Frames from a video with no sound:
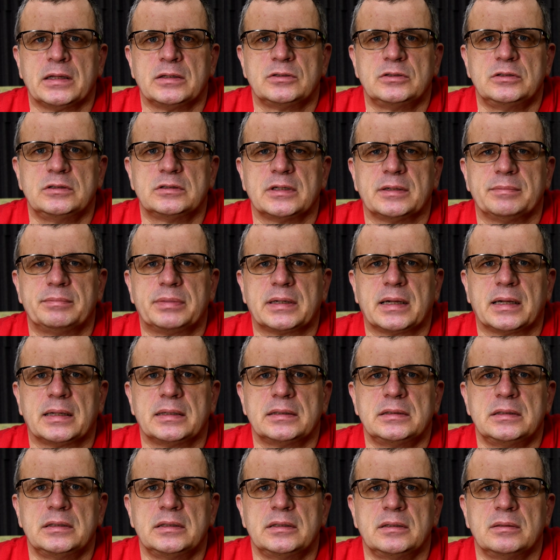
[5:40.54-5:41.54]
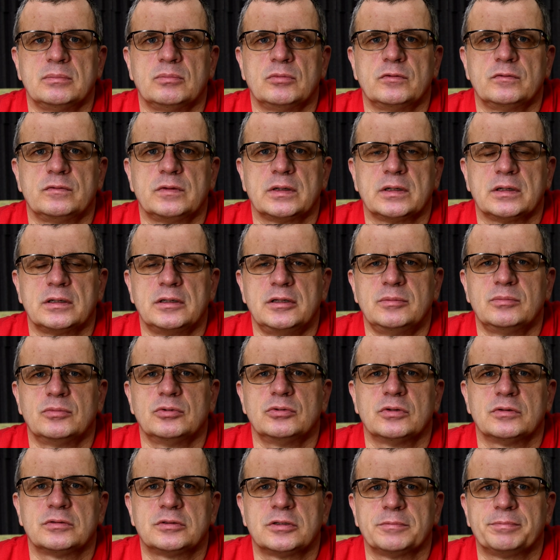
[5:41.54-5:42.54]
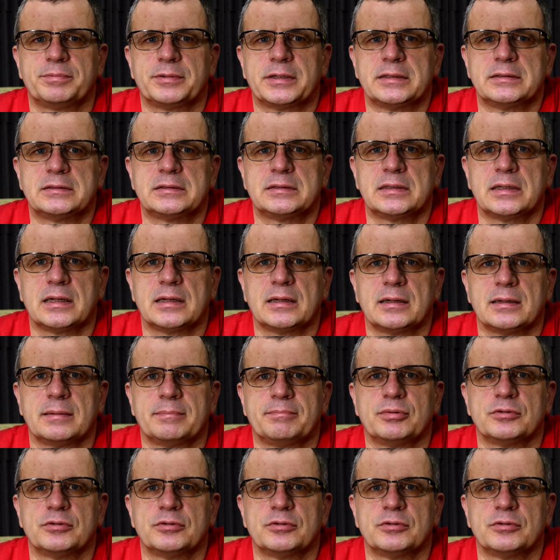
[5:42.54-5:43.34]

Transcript: Ci zabrali. Mówię, immunosopresja